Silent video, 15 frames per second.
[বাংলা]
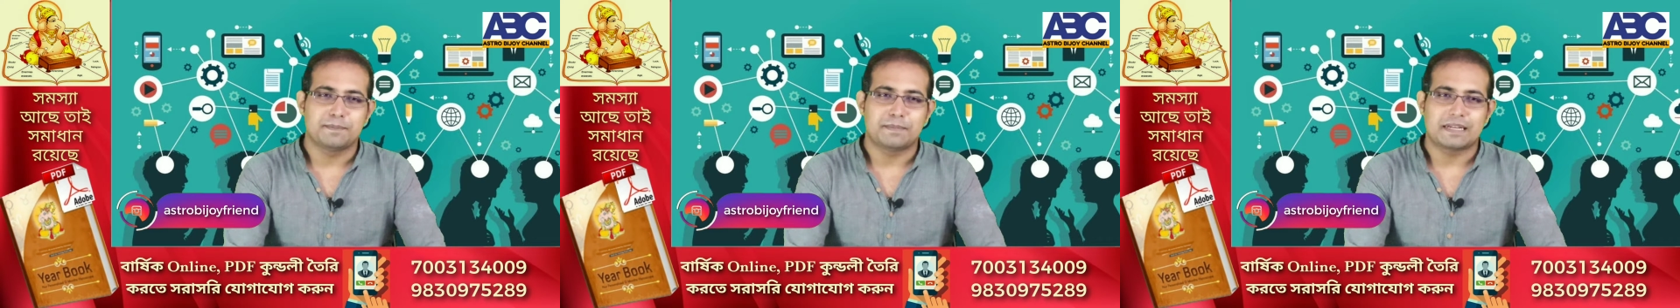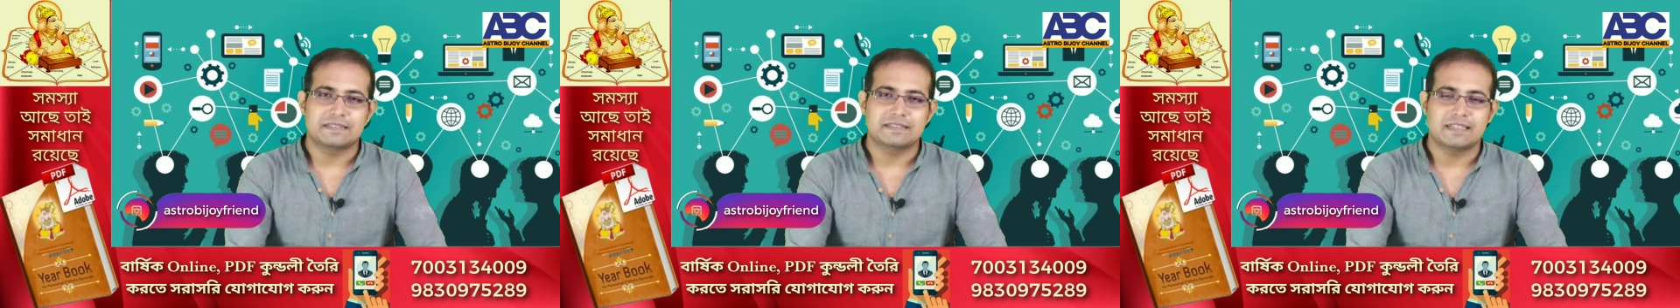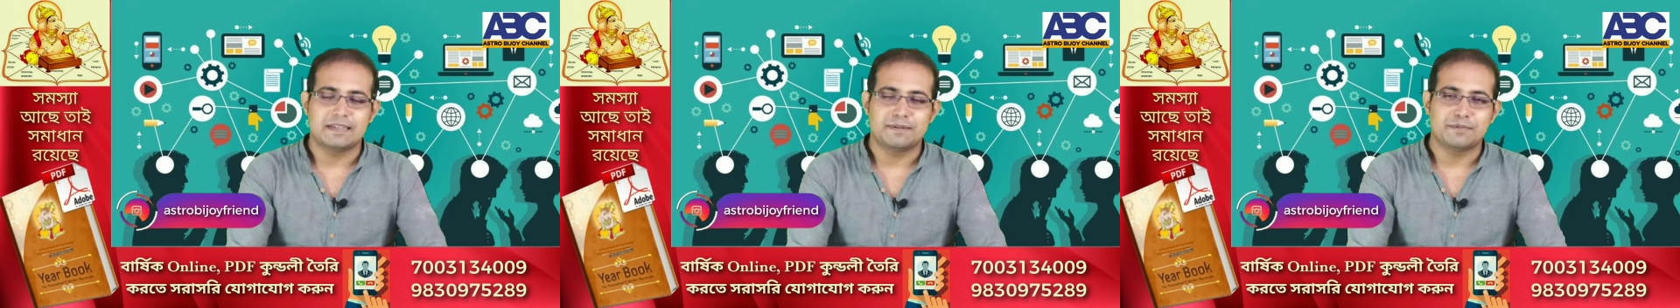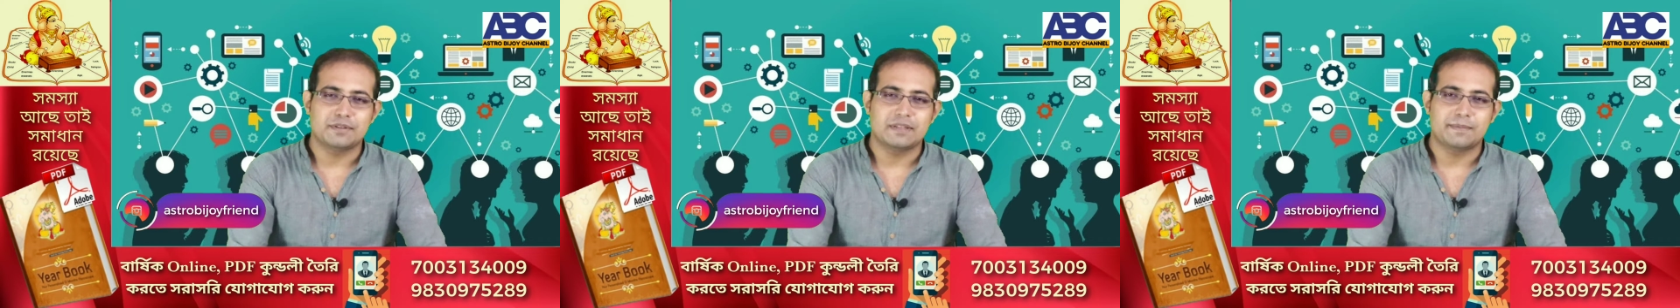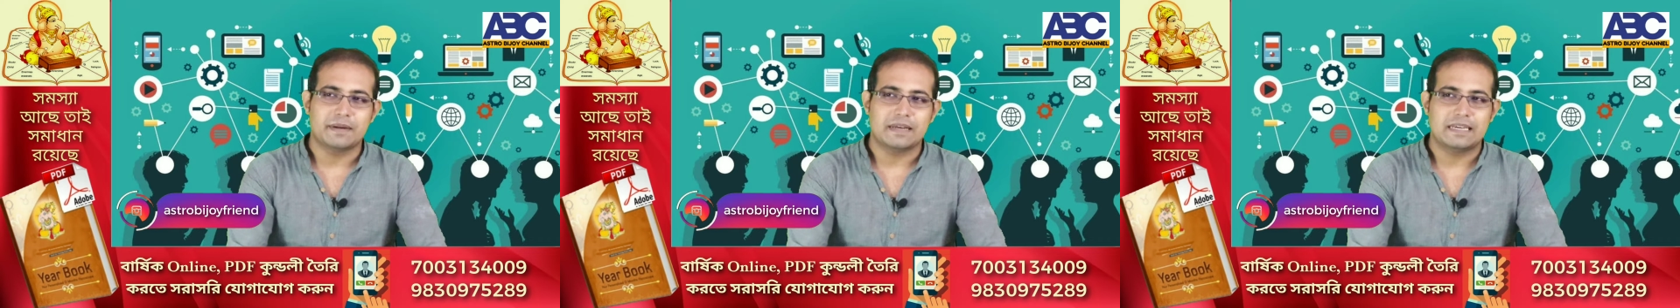বাচ্চাদের
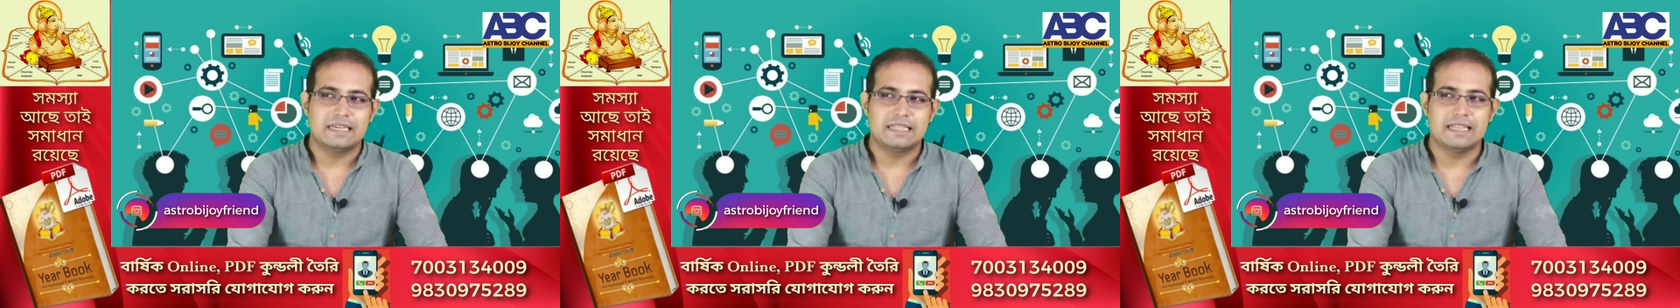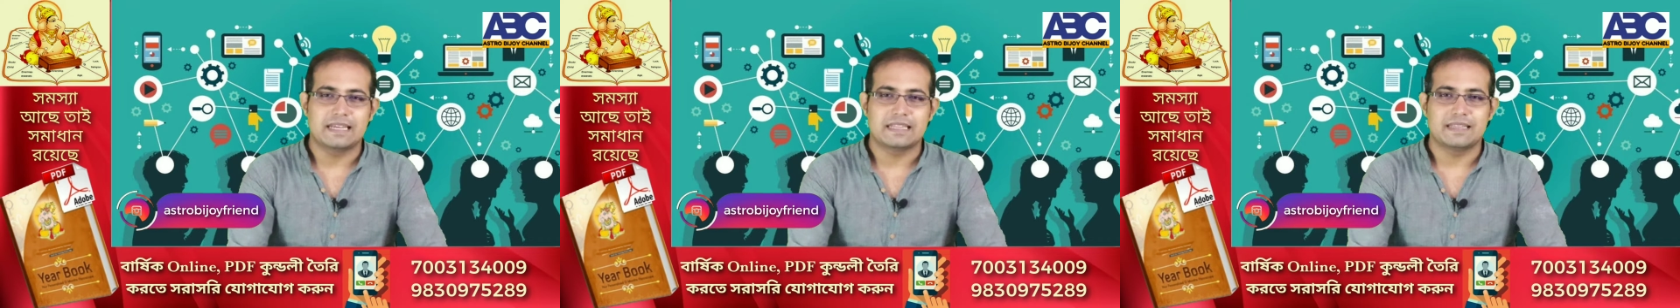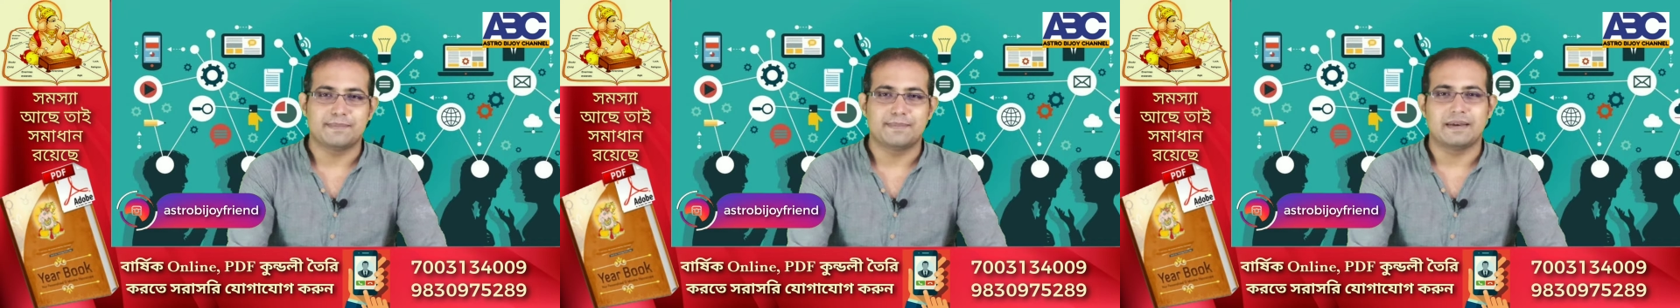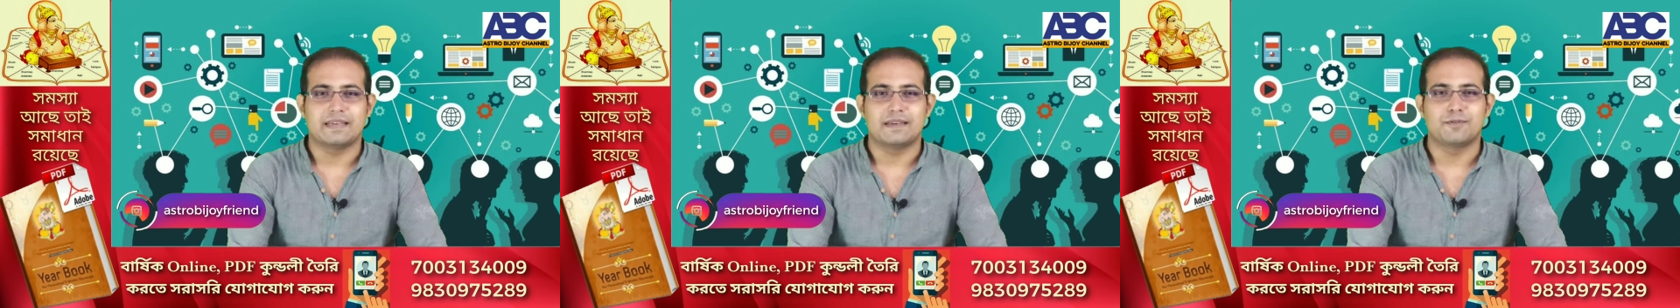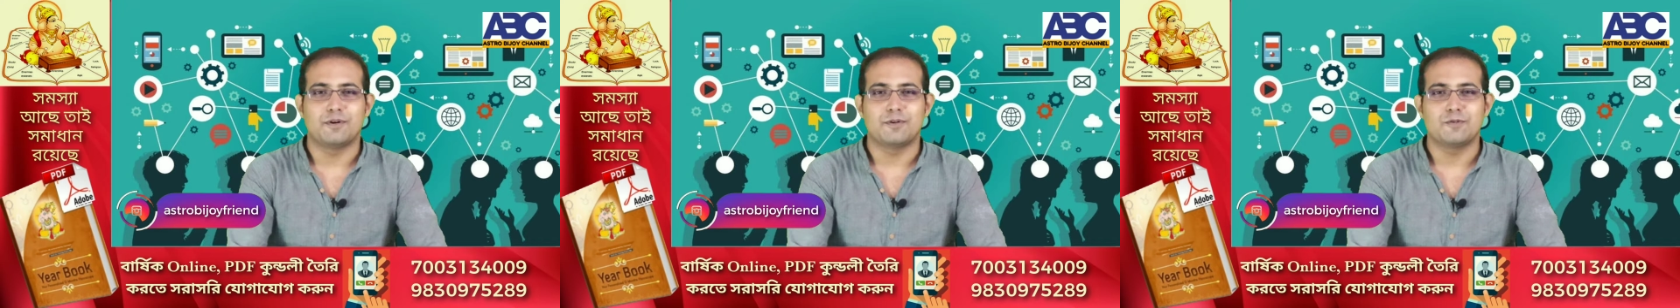মধ্যে আমরা কি দেখতে পাই
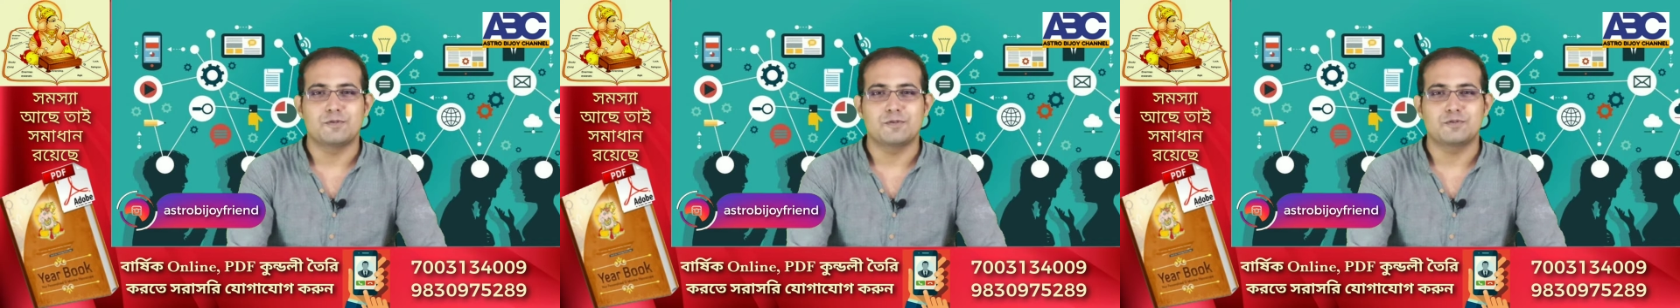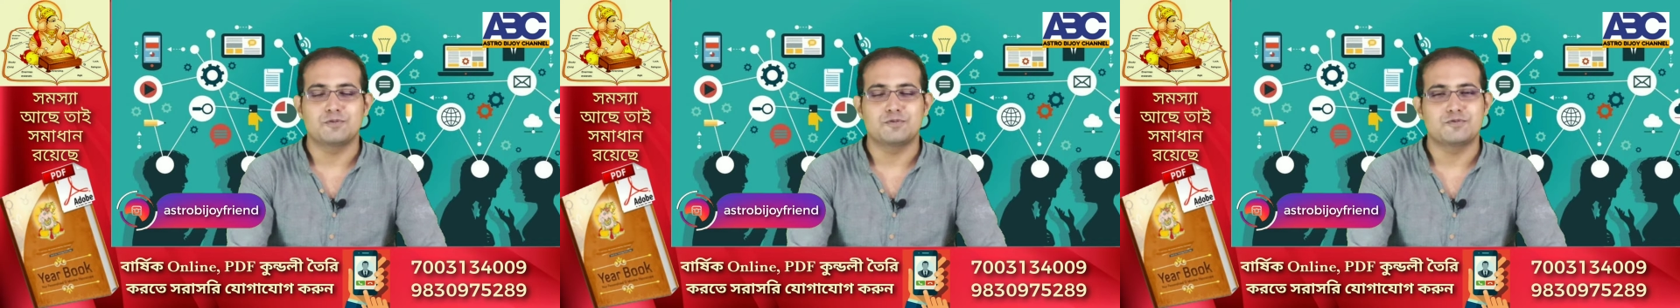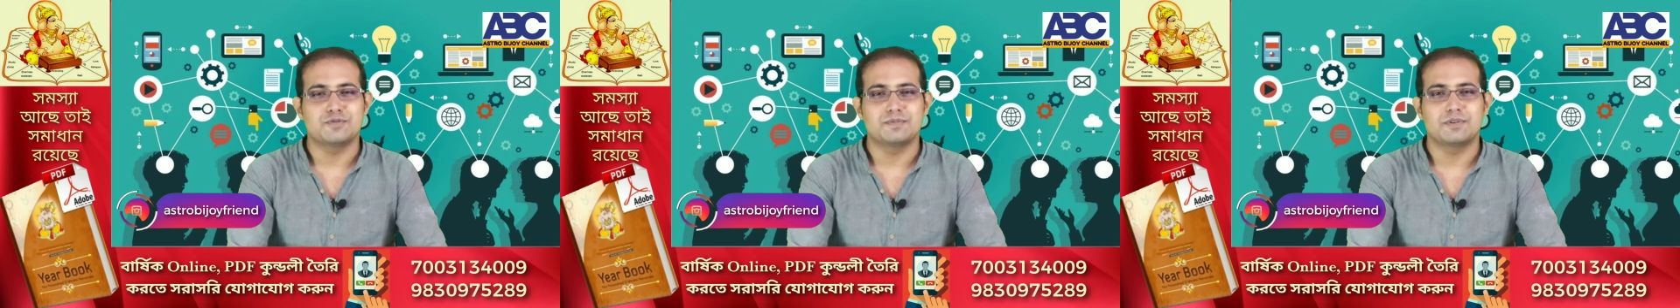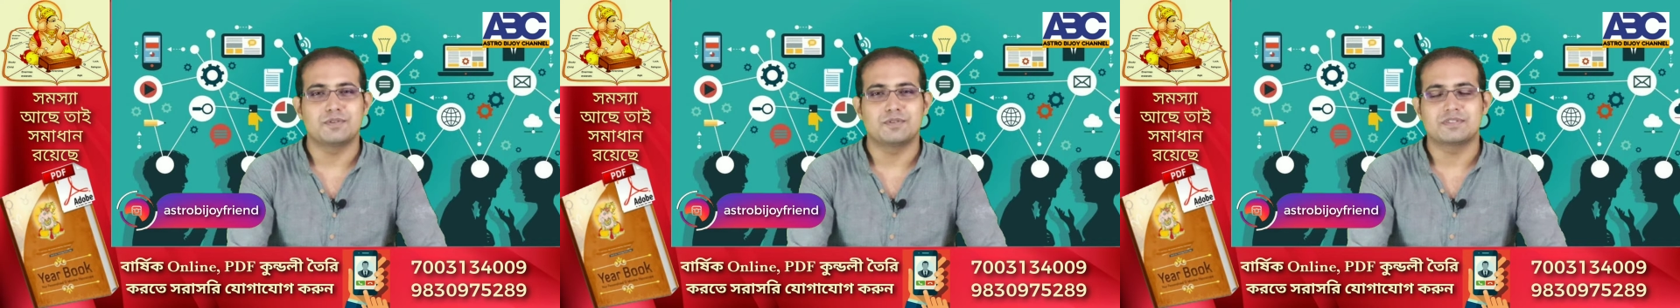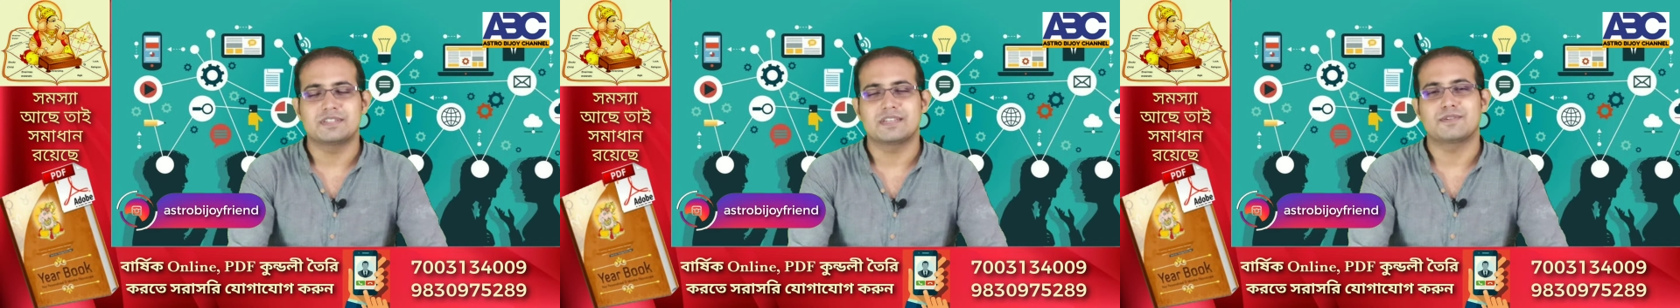কখনো দুষ্টুমি
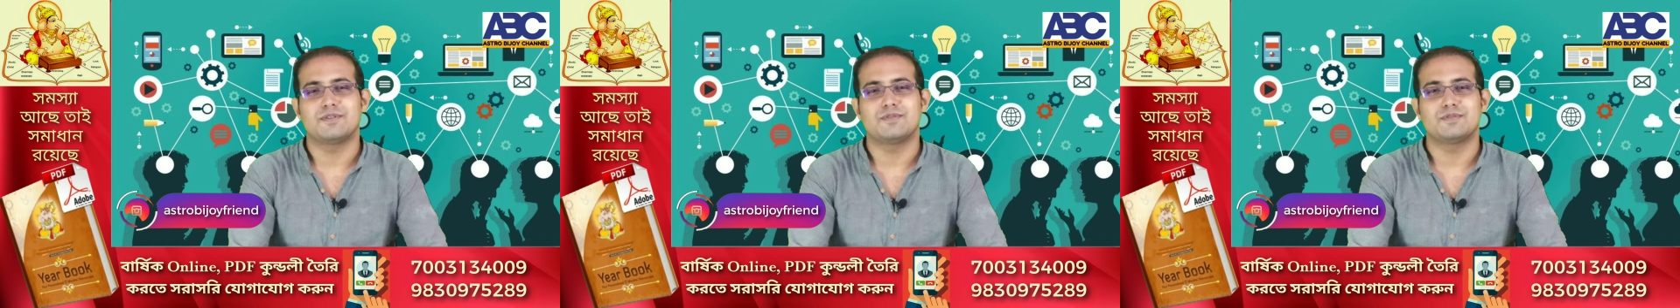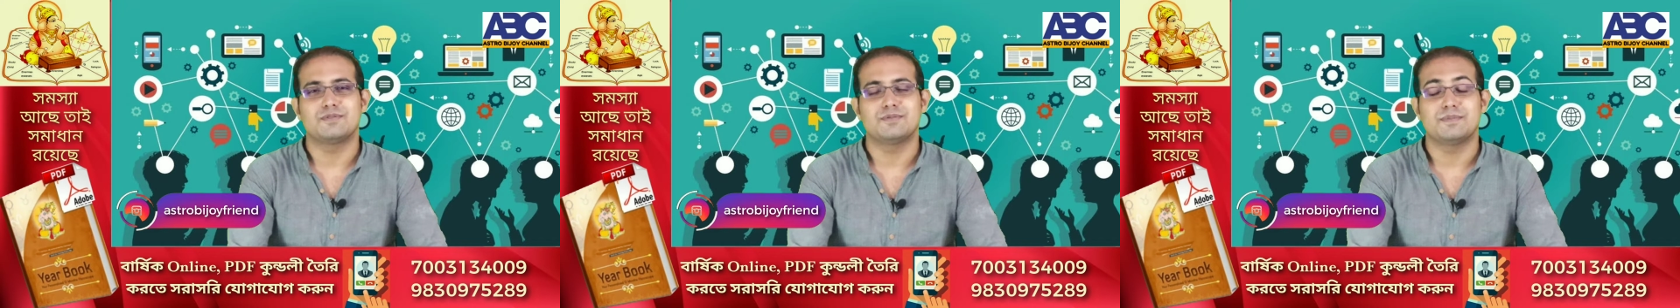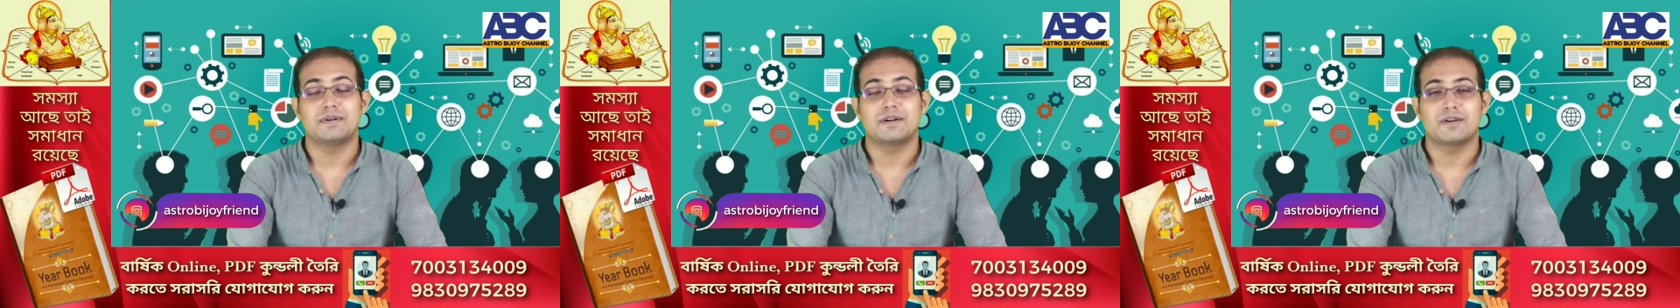করছে কখনো